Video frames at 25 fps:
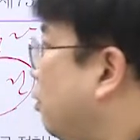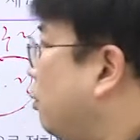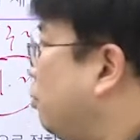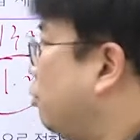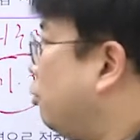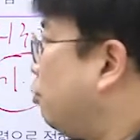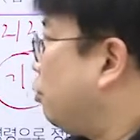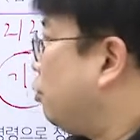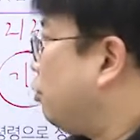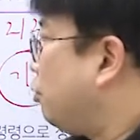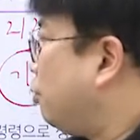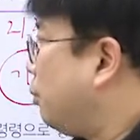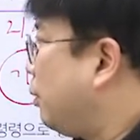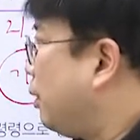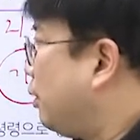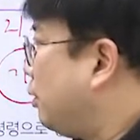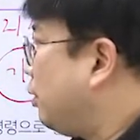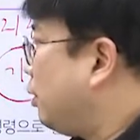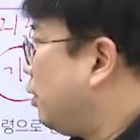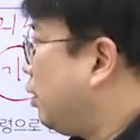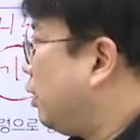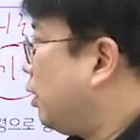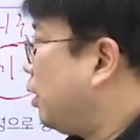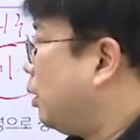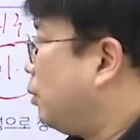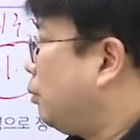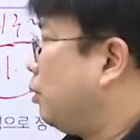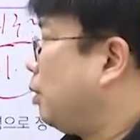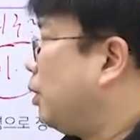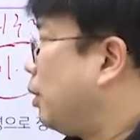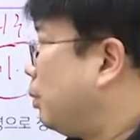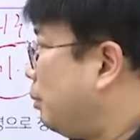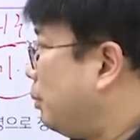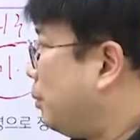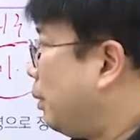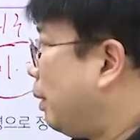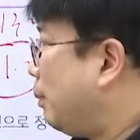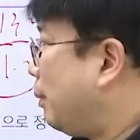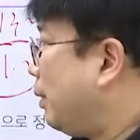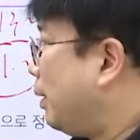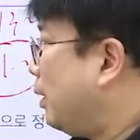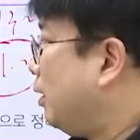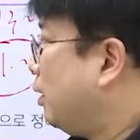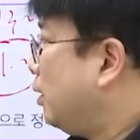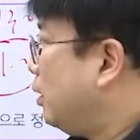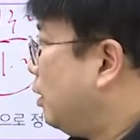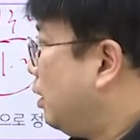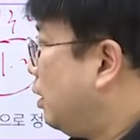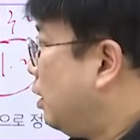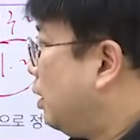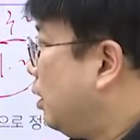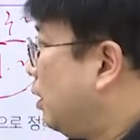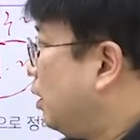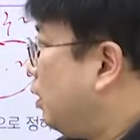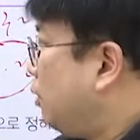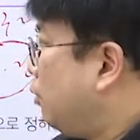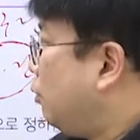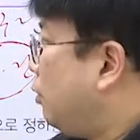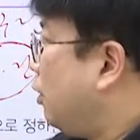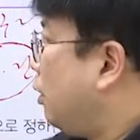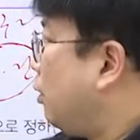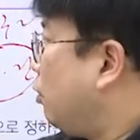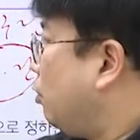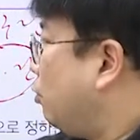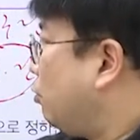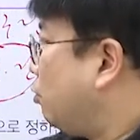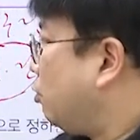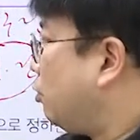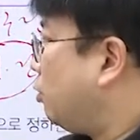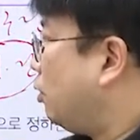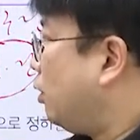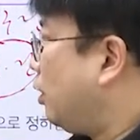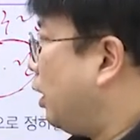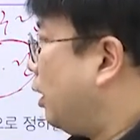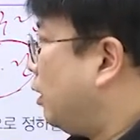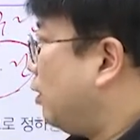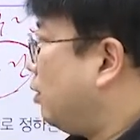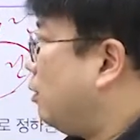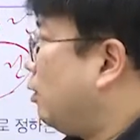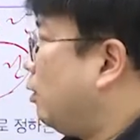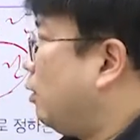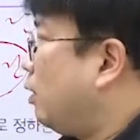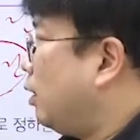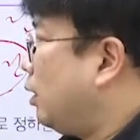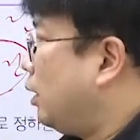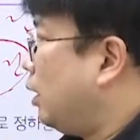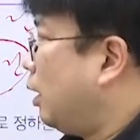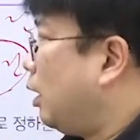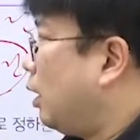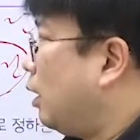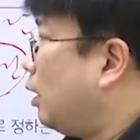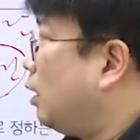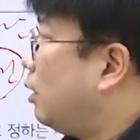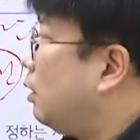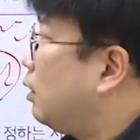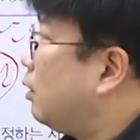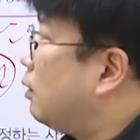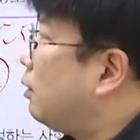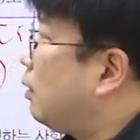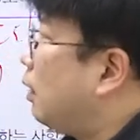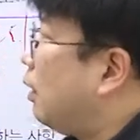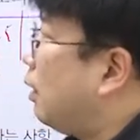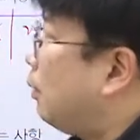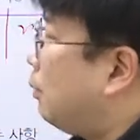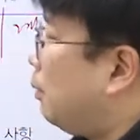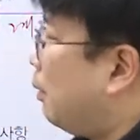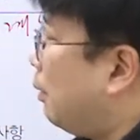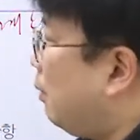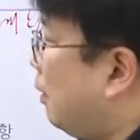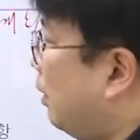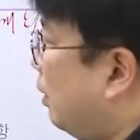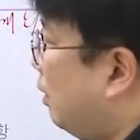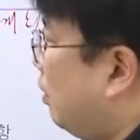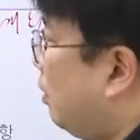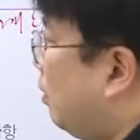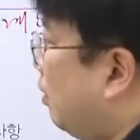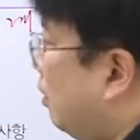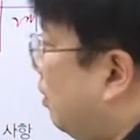여러분 조심하셔야 될 게 뭐냐면, 봐봐요. 왜 건축선이 안 들어가냐? 자, 봐봐요.